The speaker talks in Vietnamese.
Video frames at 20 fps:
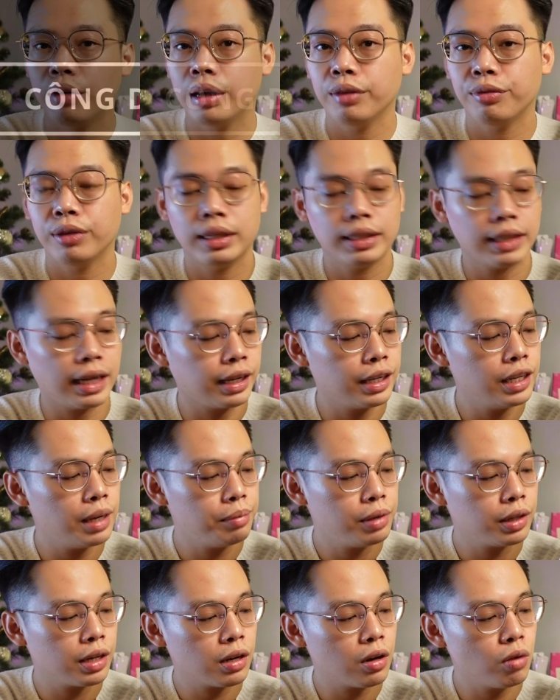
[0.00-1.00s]
về phần trải
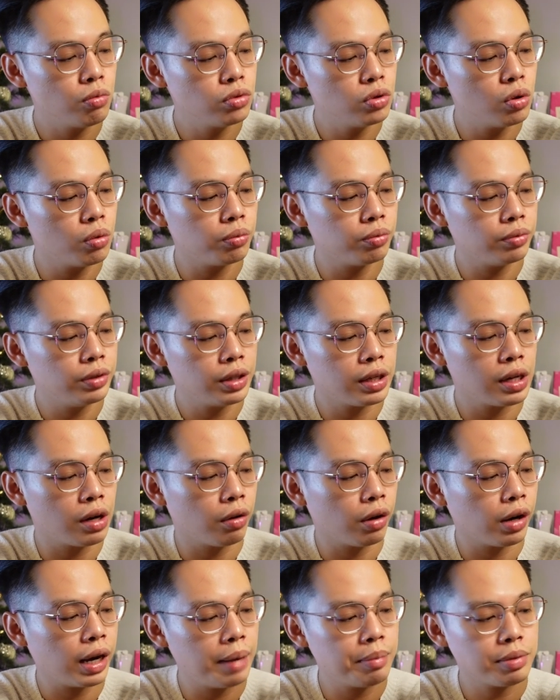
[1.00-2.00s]
nghiệm những cái công dụng như
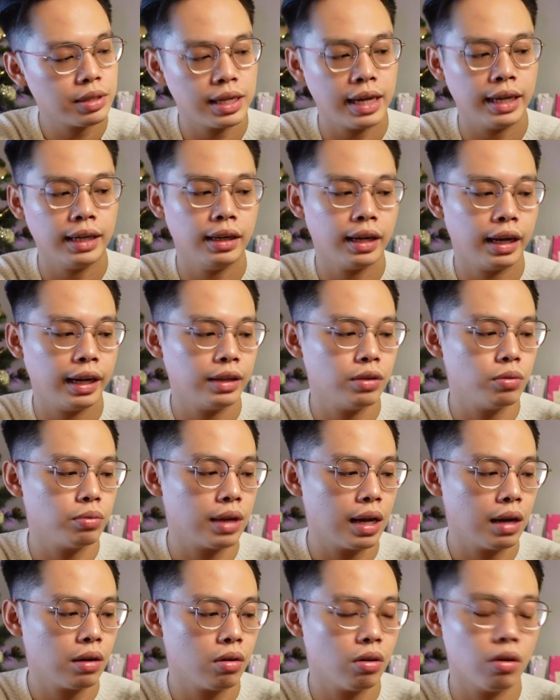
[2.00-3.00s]
kiểu em xanh này chúng
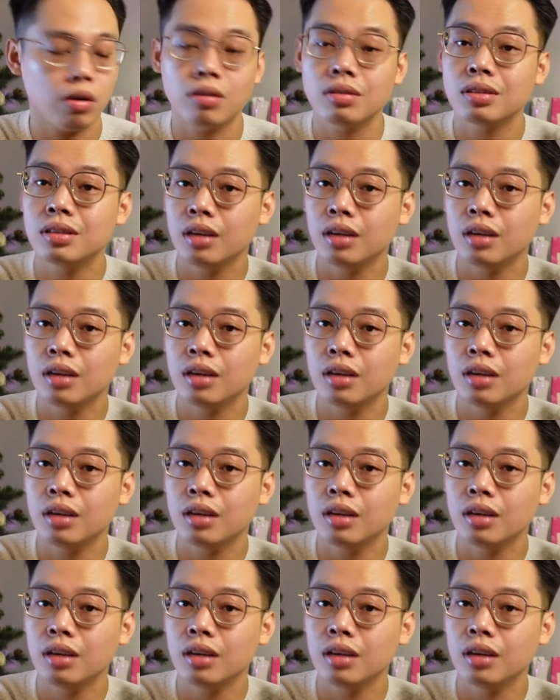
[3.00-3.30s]
ta có